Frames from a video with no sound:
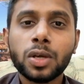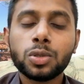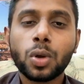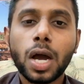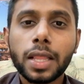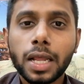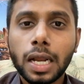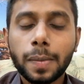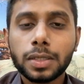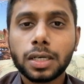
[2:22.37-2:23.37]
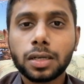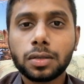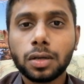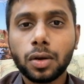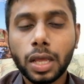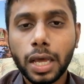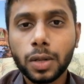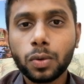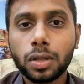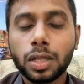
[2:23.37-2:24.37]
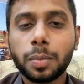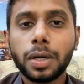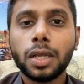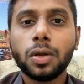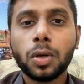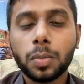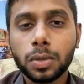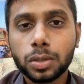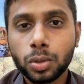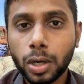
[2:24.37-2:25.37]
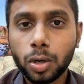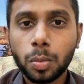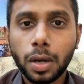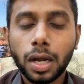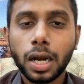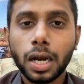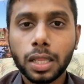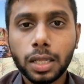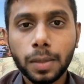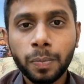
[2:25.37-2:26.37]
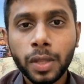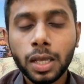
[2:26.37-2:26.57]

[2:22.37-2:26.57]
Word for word: சுகாதார அமைச்சகத்தினுடைய அறிவுறுத்தல் படி இன்னும் அது தொடருமா அல்லது